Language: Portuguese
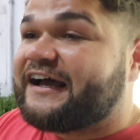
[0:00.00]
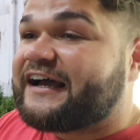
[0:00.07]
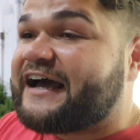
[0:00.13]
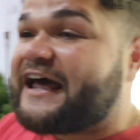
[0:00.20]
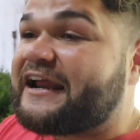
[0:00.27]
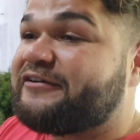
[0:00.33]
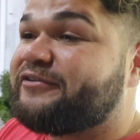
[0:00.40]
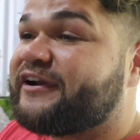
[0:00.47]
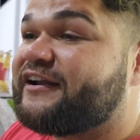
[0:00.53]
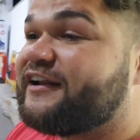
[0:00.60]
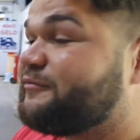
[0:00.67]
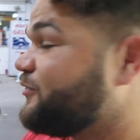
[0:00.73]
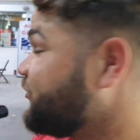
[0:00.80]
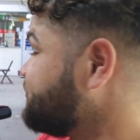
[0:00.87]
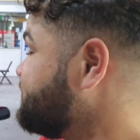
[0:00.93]
Cara, não era
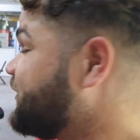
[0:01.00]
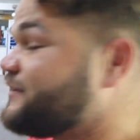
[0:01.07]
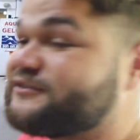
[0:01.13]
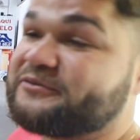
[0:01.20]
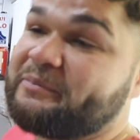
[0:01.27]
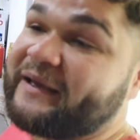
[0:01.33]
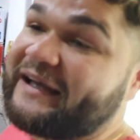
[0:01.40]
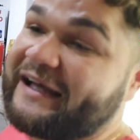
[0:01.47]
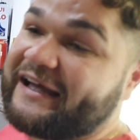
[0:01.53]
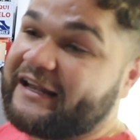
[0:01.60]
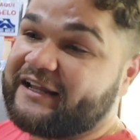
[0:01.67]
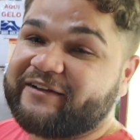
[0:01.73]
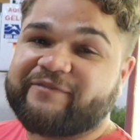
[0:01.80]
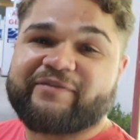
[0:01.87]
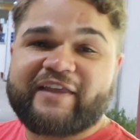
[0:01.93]
nem meus planos pegar
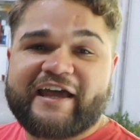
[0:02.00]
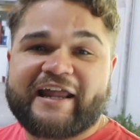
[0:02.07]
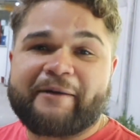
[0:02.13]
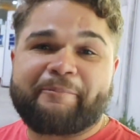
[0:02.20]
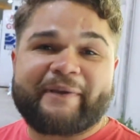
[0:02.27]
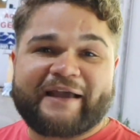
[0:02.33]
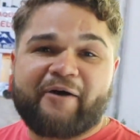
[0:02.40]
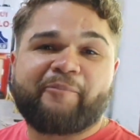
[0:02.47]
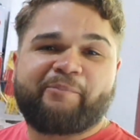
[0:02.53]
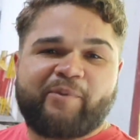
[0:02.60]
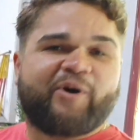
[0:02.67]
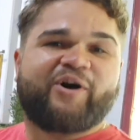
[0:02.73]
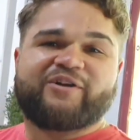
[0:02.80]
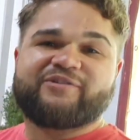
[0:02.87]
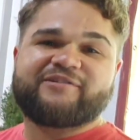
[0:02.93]
ela. Ah. Pegar um
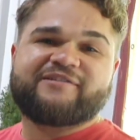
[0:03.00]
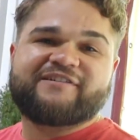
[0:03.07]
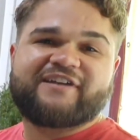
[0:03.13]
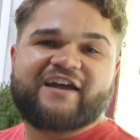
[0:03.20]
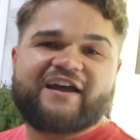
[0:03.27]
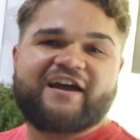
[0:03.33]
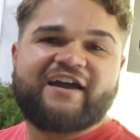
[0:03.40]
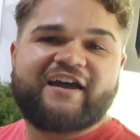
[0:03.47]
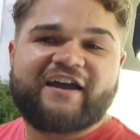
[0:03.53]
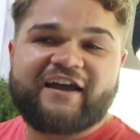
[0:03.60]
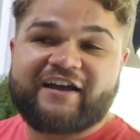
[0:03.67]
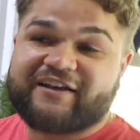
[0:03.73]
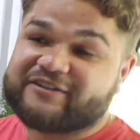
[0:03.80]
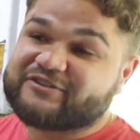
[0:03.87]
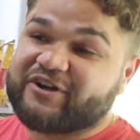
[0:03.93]
Polo.
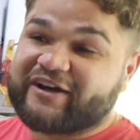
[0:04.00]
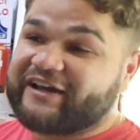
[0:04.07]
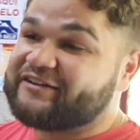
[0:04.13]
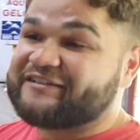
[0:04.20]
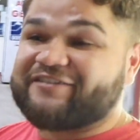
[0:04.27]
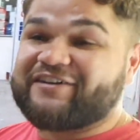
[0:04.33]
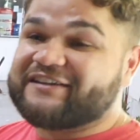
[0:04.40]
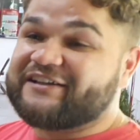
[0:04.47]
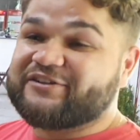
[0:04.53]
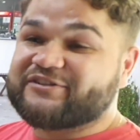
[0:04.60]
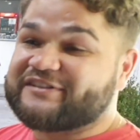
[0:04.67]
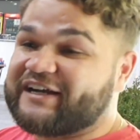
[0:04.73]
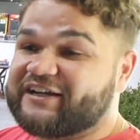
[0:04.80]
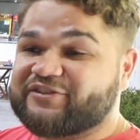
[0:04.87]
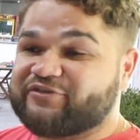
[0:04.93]
Certo. Só que ele tava dando
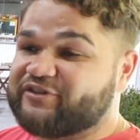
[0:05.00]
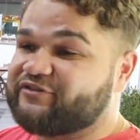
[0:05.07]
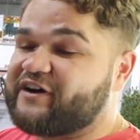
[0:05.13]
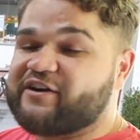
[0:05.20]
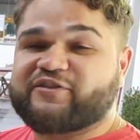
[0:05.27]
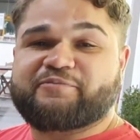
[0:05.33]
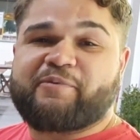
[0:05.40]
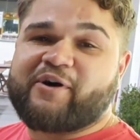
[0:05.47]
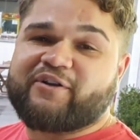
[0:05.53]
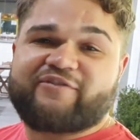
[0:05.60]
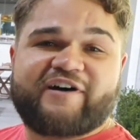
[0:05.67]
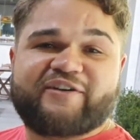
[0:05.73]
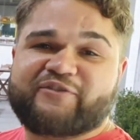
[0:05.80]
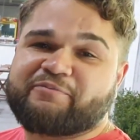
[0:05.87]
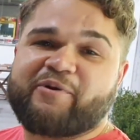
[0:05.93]
certo, vi vários polos,
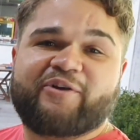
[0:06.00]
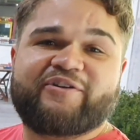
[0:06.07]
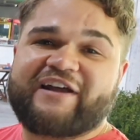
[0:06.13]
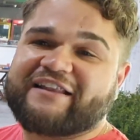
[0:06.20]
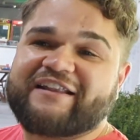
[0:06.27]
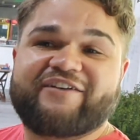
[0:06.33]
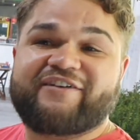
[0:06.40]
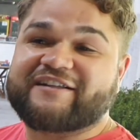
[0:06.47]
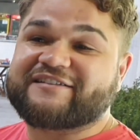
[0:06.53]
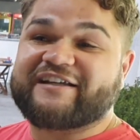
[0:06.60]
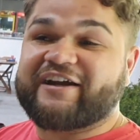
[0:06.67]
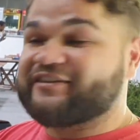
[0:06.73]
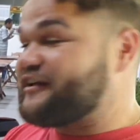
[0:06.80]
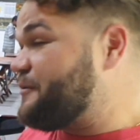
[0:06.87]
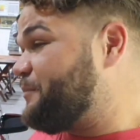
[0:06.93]
vários polos, nada dava
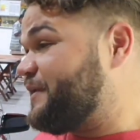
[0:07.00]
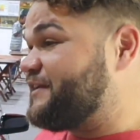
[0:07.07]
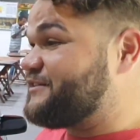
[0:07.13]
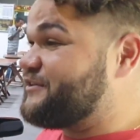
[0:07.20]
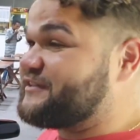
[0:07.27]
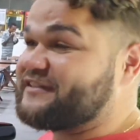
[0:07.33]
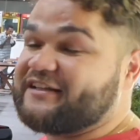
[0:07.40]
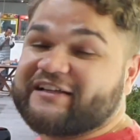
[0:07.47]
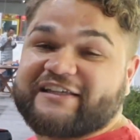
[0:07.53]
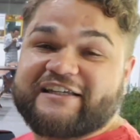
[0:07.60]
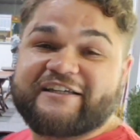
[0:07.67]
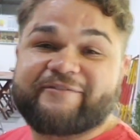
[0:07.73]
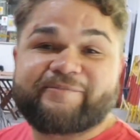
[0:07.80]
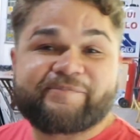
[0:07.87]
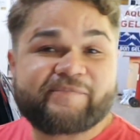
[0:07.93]
certo, aí apareceu essa
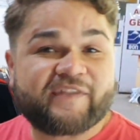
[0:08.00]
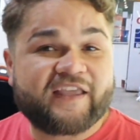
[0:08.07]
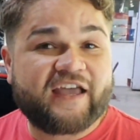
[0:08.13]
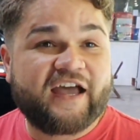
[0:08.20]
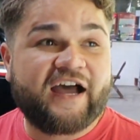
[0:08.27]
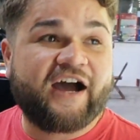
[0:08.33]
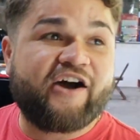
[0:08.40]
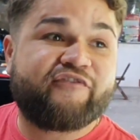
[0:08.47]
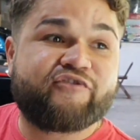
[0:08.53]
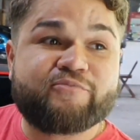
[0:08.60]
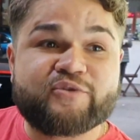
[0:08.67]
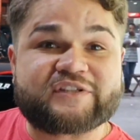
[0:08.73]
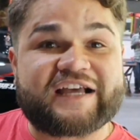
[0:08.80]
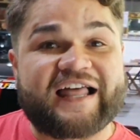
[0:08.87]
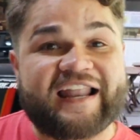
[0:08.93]
daqui. Eu fui
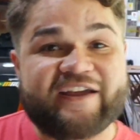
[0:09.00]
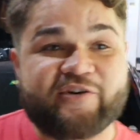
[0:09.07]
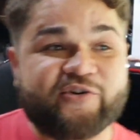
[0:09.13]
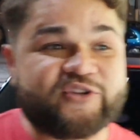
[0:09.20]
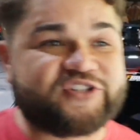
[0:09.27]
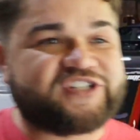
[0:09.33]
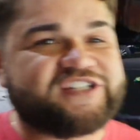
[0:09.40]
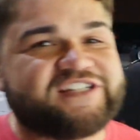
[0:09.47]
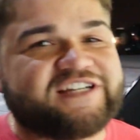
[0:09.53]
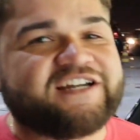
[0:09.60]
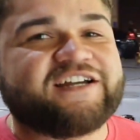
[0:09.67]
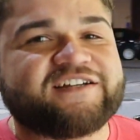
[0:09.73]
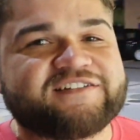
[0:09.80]
buscar lá em Cotia.